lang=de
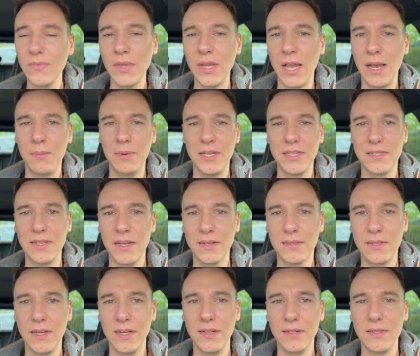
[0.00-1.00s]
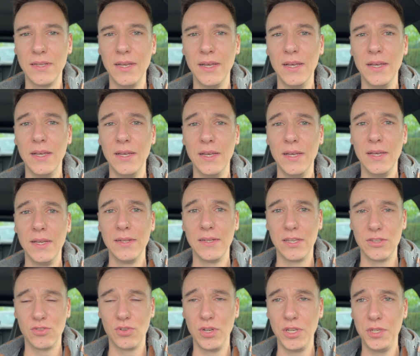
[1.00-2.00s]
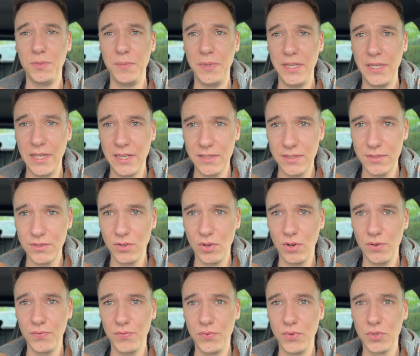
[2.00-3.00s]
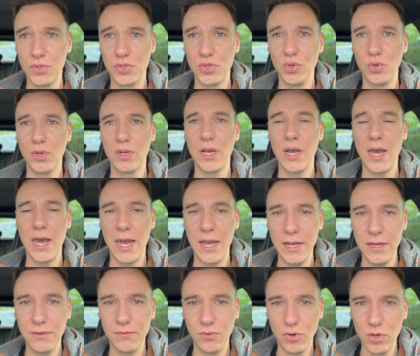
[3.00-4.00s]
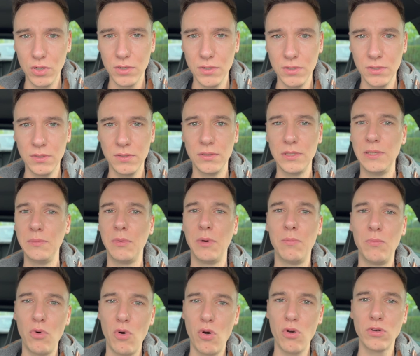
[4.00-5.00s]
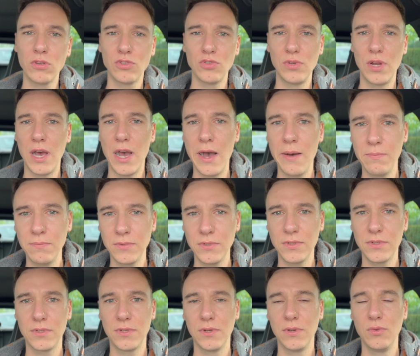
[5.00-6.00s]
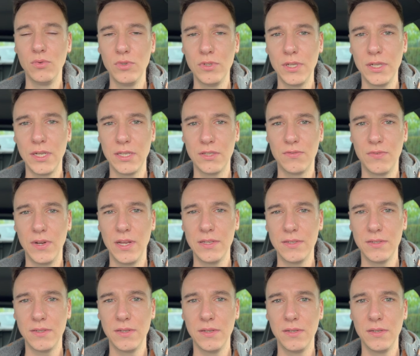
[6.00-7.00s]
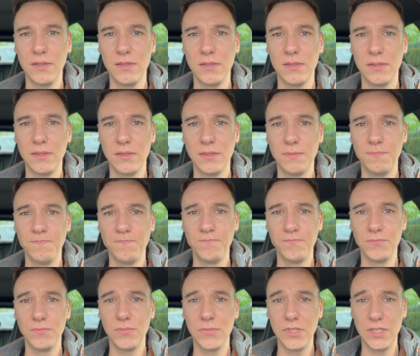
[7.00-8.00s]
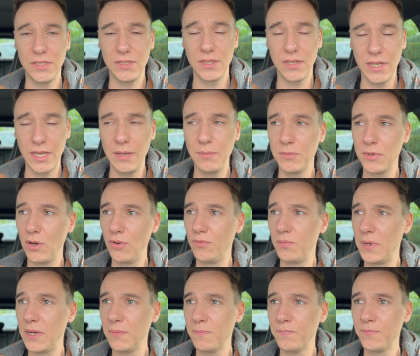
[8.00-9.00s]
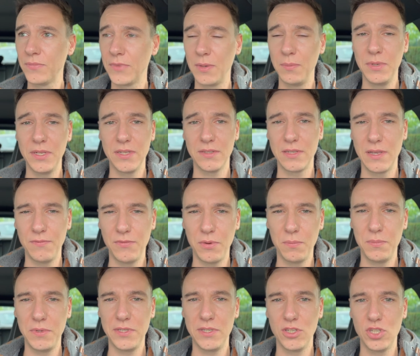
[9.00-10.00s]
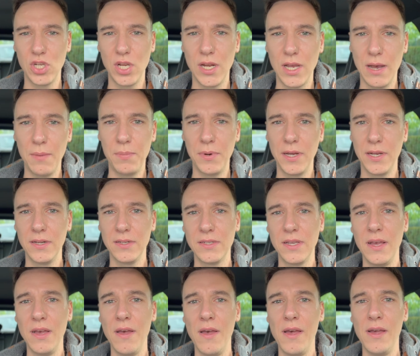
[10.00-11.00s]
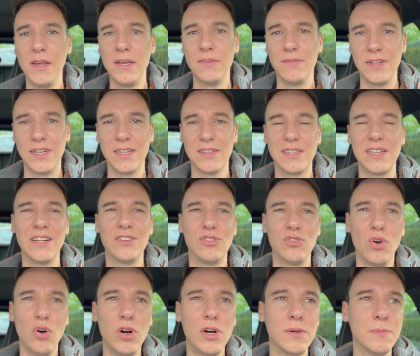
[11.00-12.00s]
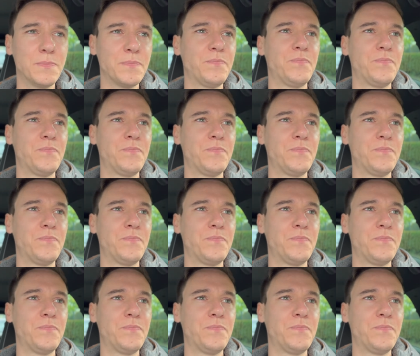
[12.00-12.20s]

aber er sagte halt, da soll ich mir jetzt noch für circa eine Woche immer morgens und abends unter das Pflaster ähm, diese Creme drauf machen, damit das einfach ein bisschen schneller abheilt, weil das halt doch